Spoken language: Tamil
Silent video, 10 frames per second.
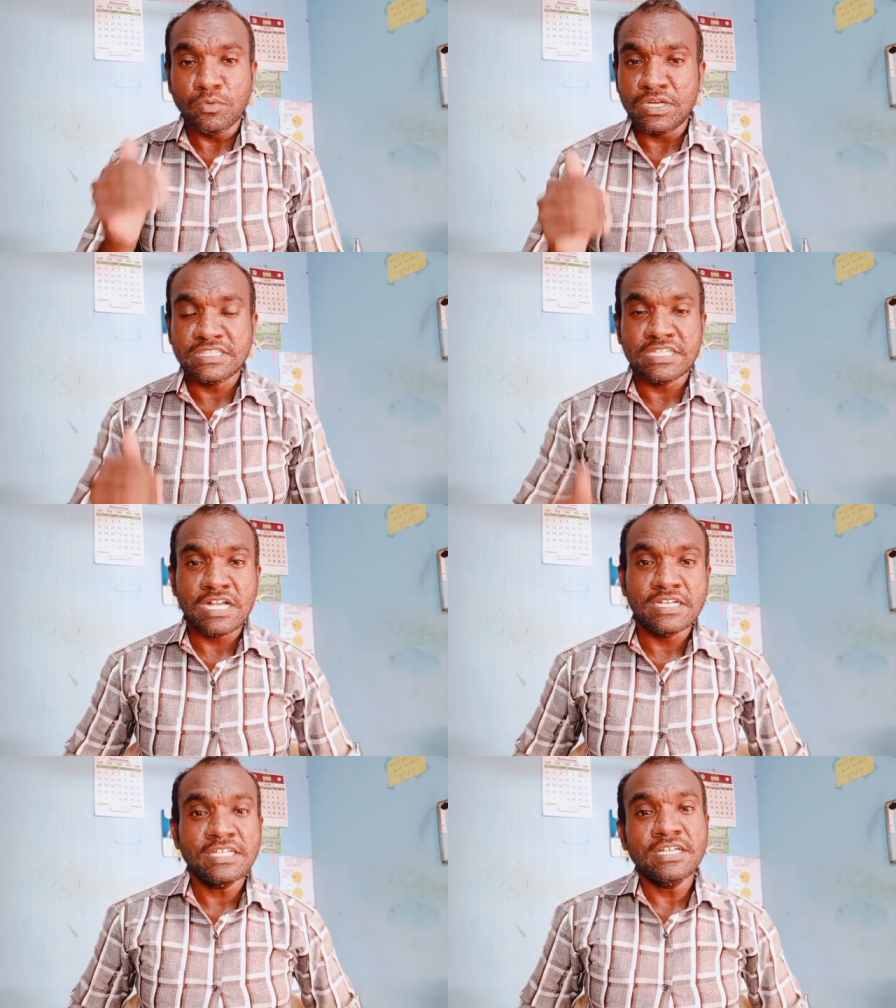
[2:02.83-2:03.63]

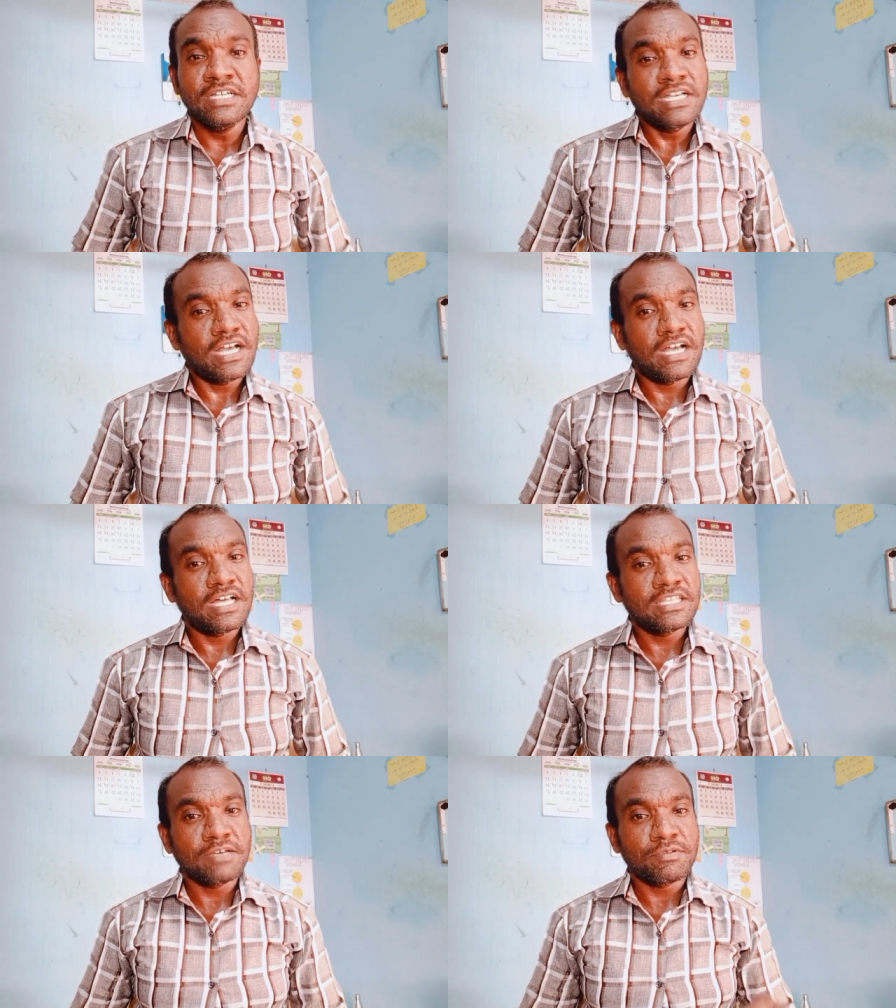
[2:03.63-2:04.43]
ஒரத்தநாடு
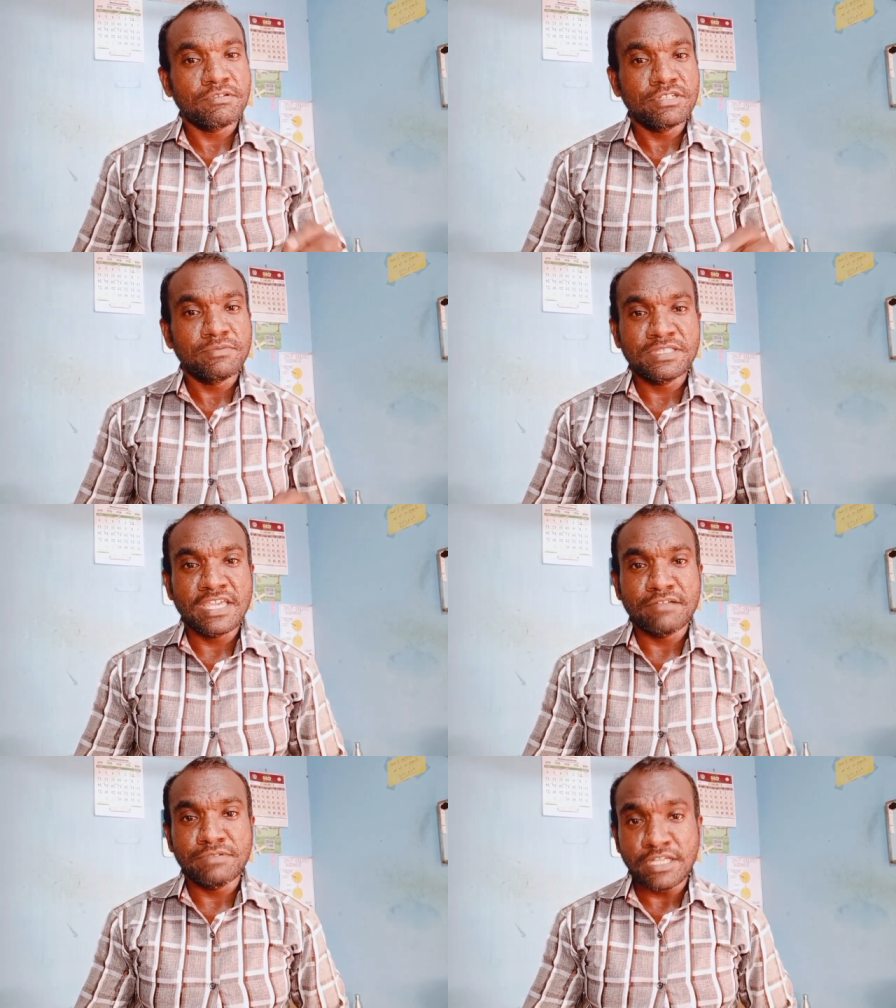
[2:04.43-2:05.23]
அதுக்கப்புறம் வந்துட்டு
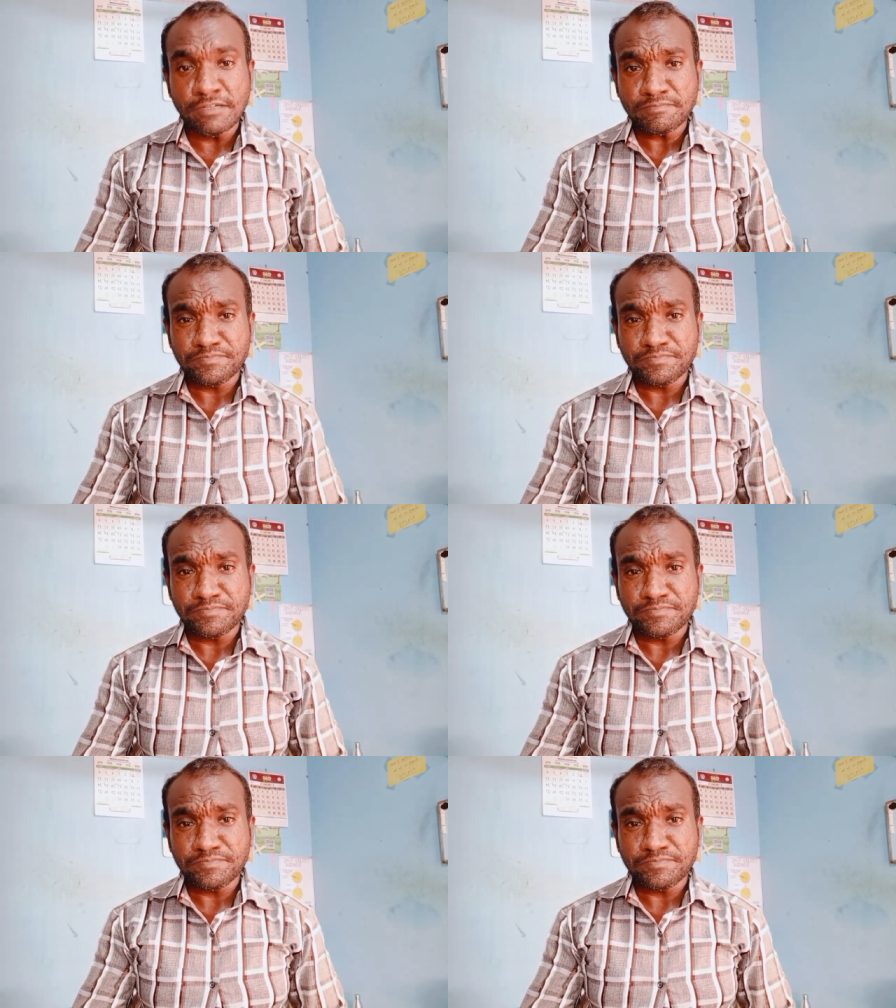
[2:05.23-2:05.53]
பார்த்தீங்க அப்படின்னா